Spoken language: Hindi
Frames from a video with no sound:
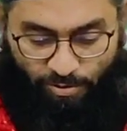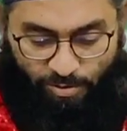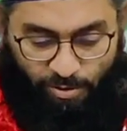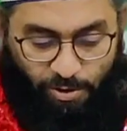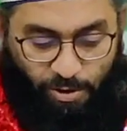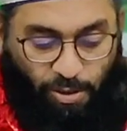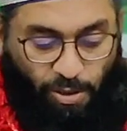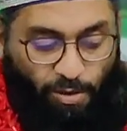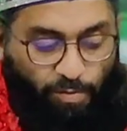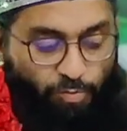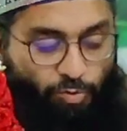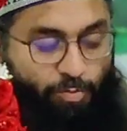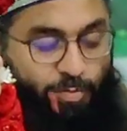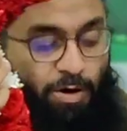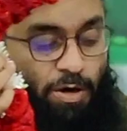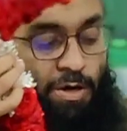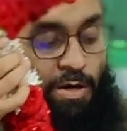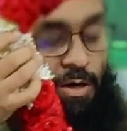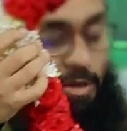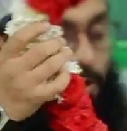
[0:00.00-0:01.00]
ज़िक्र
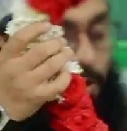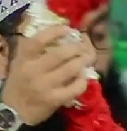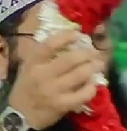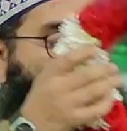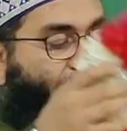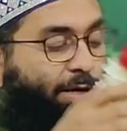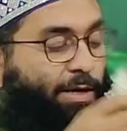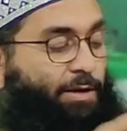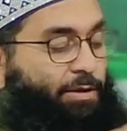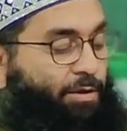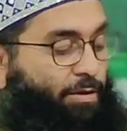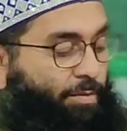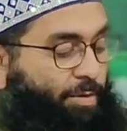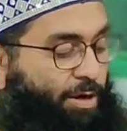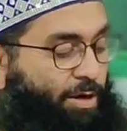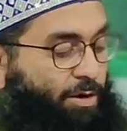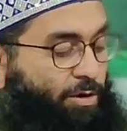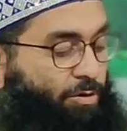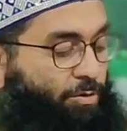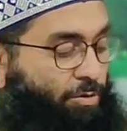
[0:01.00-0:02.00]
मुबारक अल्लाह
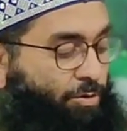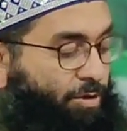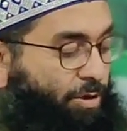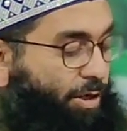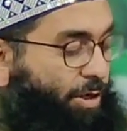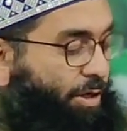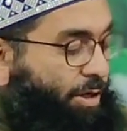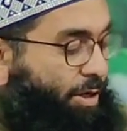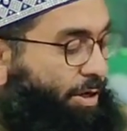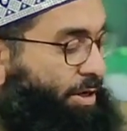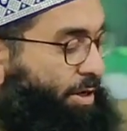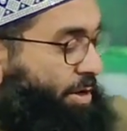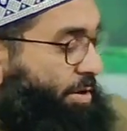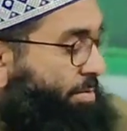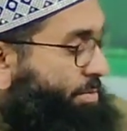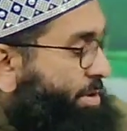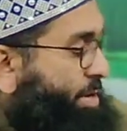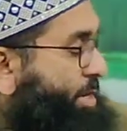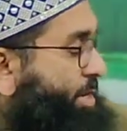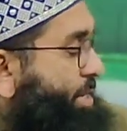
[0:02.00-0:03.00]
तबारक व ताली ने
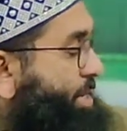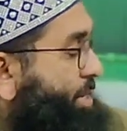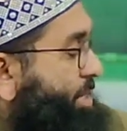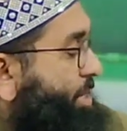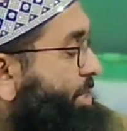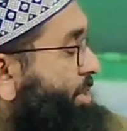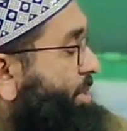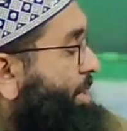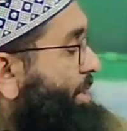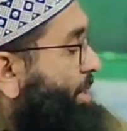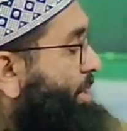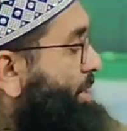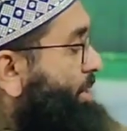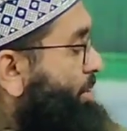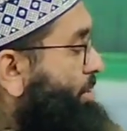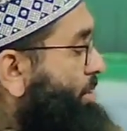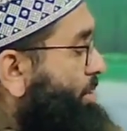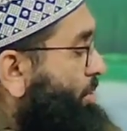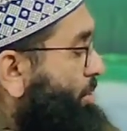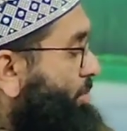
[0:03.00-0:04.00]
हमारे लिए
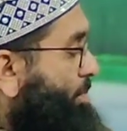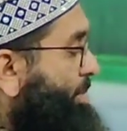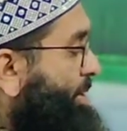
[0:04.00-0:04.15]
खैर और